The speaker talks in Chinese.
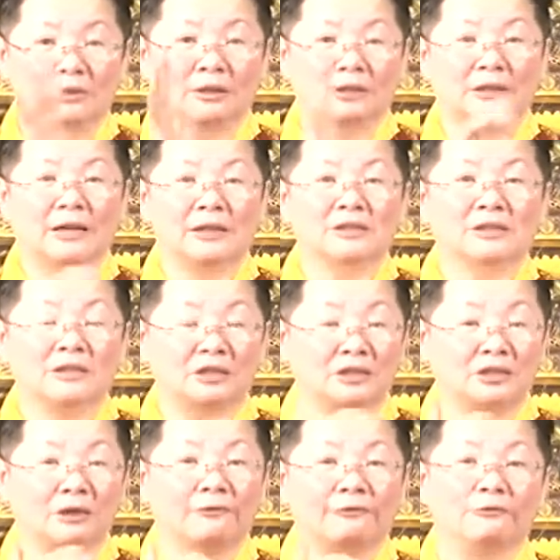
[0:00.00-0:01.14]
那他自己
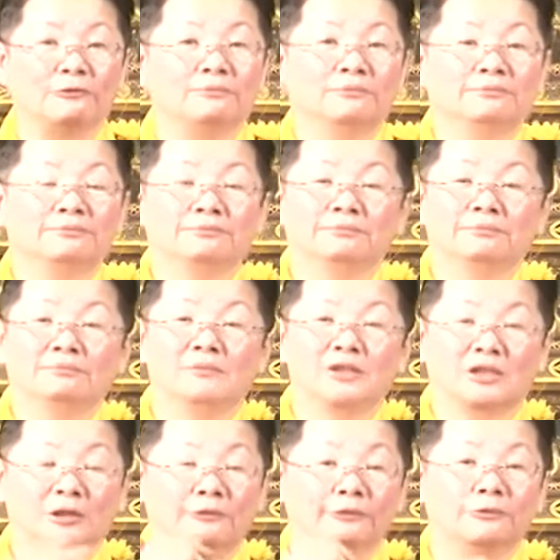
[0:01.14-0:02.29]
消福、
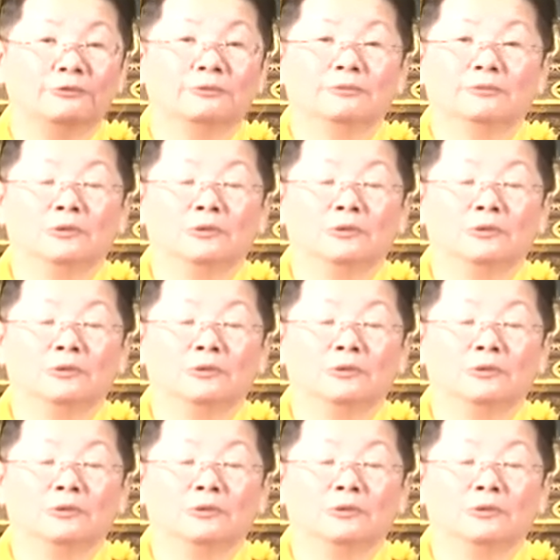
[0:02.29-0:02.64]
折福，